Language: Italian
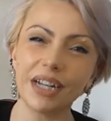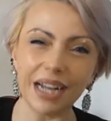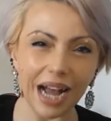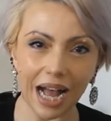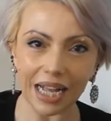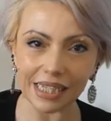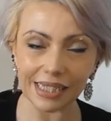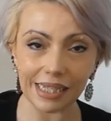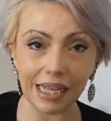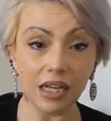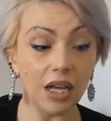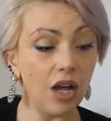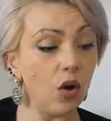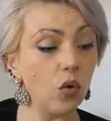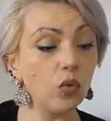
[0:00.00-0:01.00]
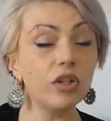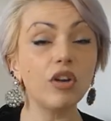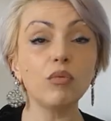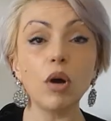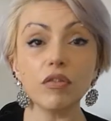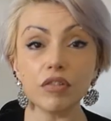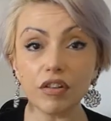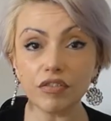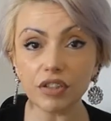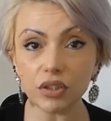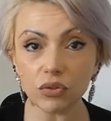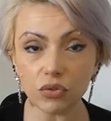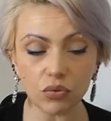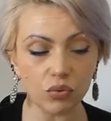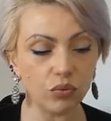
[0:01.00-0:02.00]
casa, una nuova
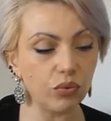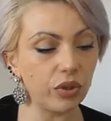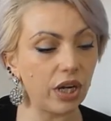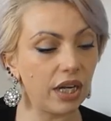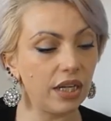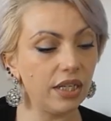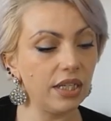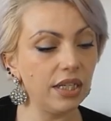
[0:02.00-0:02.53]
avventura,